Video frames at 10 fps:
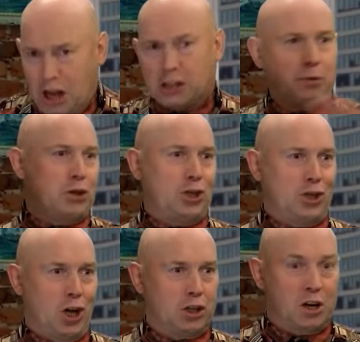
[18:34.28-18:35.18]
надо быть
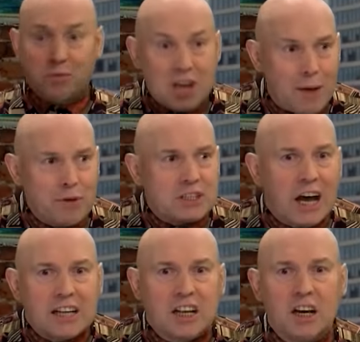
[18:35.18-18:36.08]
щедрым, не
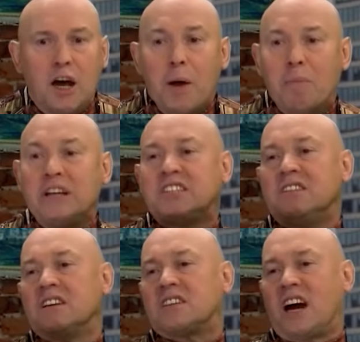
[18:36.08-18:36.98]
обязательно быть
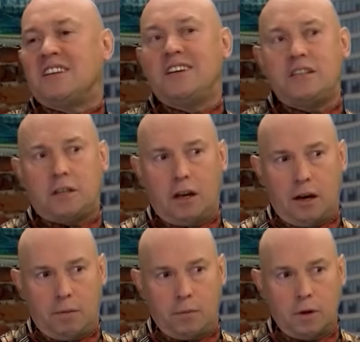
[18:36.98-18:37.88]

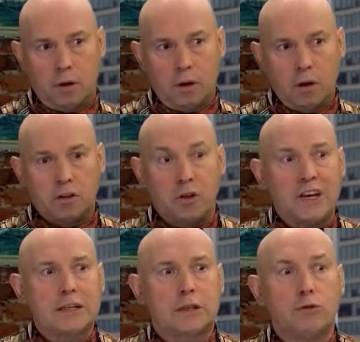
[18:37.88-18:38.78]
снисходительным. Но
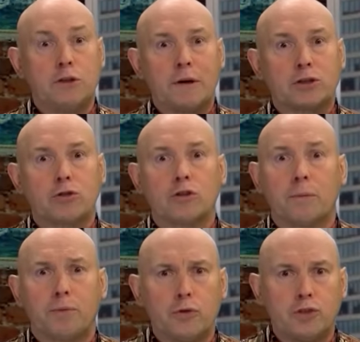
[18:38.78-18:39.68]
если у тебя что-то
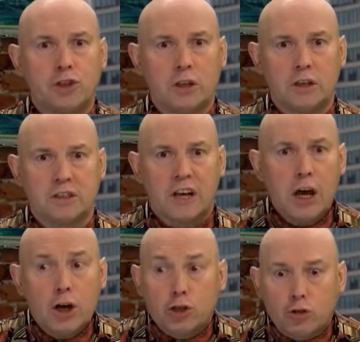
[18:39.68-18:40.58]
получилось,
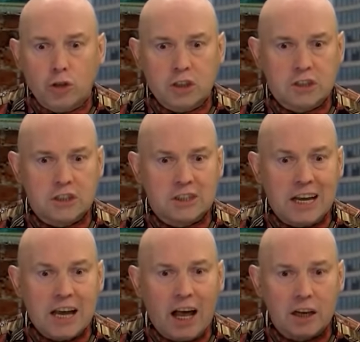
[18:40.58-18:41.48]
что-то
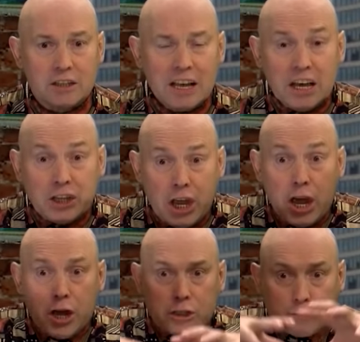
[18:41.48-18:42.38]
состоялось,
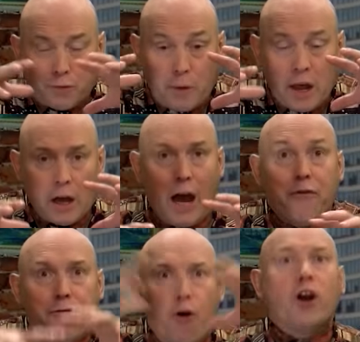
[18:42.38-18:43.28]
ты
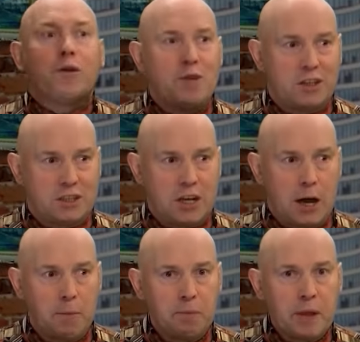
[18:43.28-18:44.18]

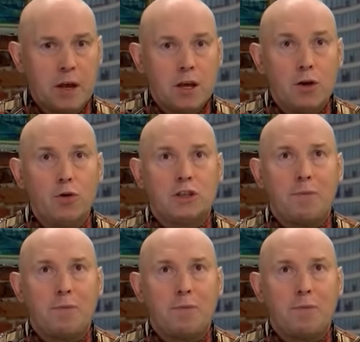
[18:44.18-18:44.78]
оформился, и у